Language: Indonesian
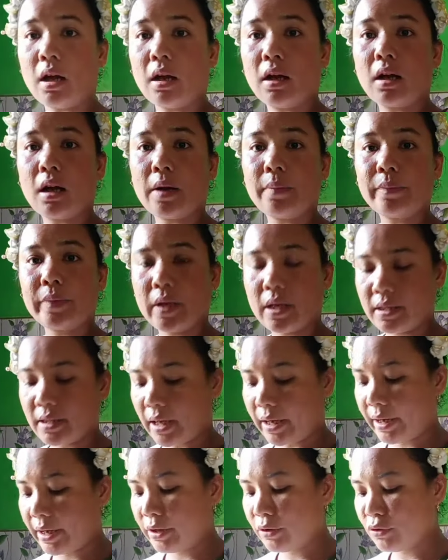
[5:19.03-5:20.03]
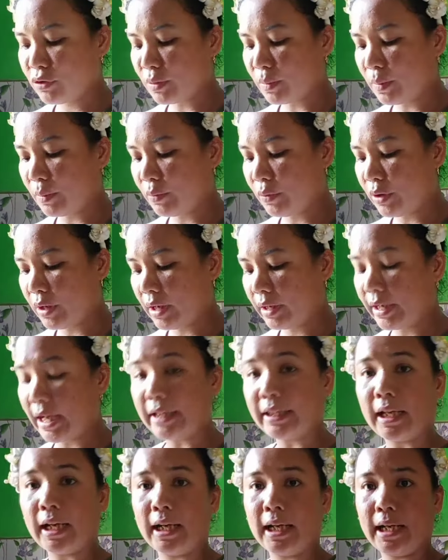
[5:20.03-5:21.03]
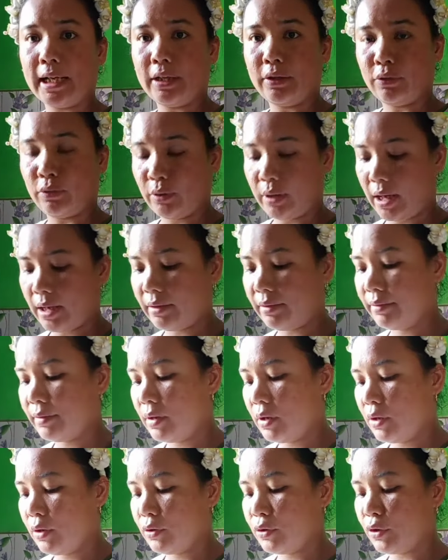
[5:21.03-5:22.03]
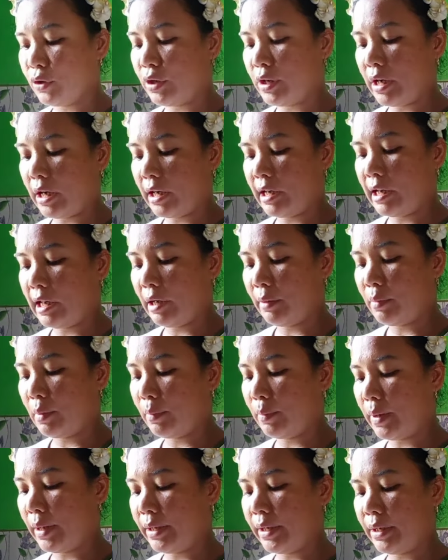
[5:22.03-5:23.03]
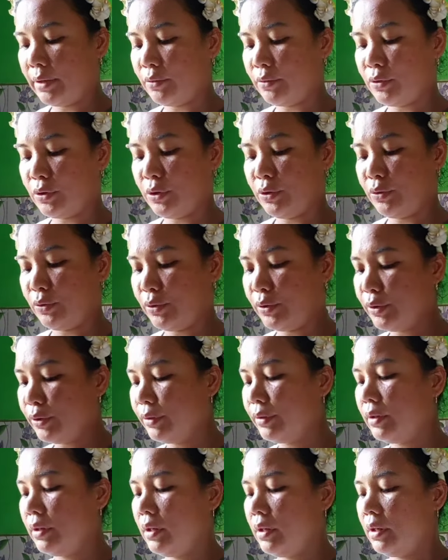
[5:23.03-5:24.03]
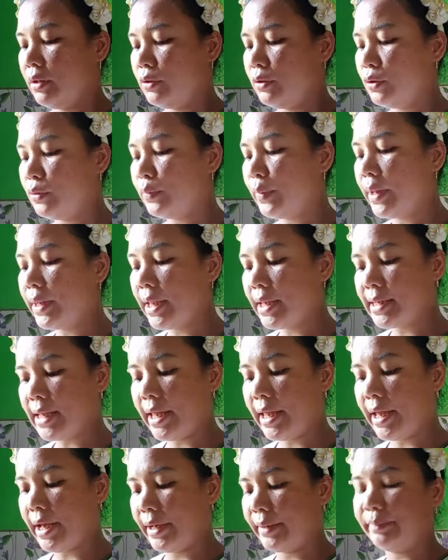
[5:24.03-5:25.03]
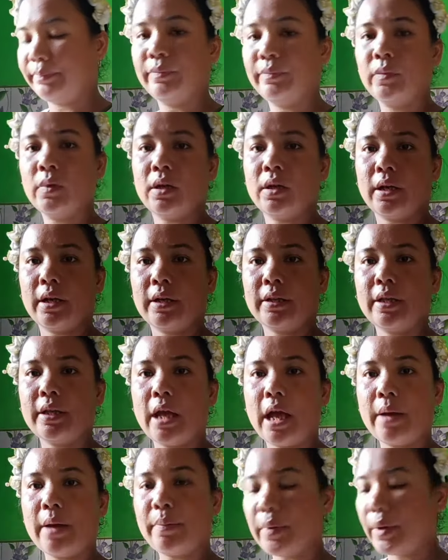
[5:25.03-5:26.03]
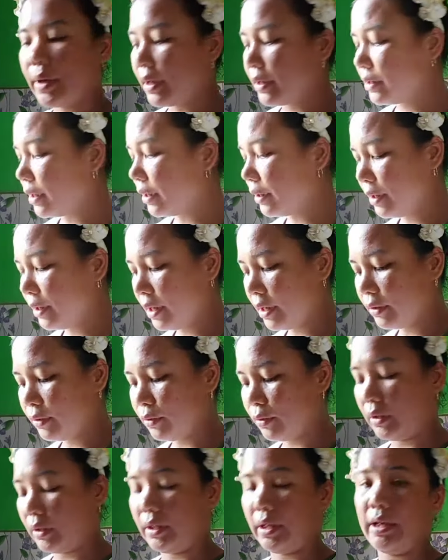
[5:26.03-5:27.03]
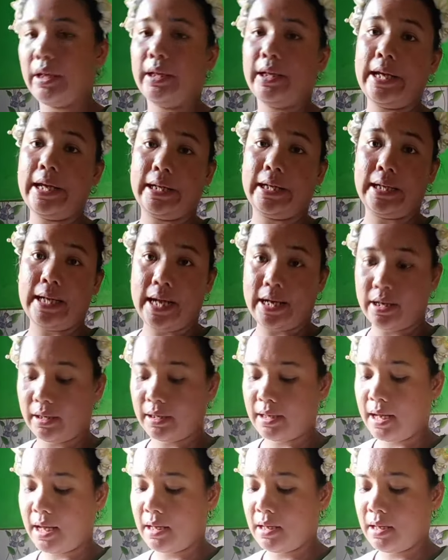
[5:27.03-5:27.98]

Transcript: geramnya saya itu sebab bila datanglah itu kan saudara dari bapaknya itu si Dodo jumpainya saya tanya apa kerjaan dia tuh katanya dia ke ladang lah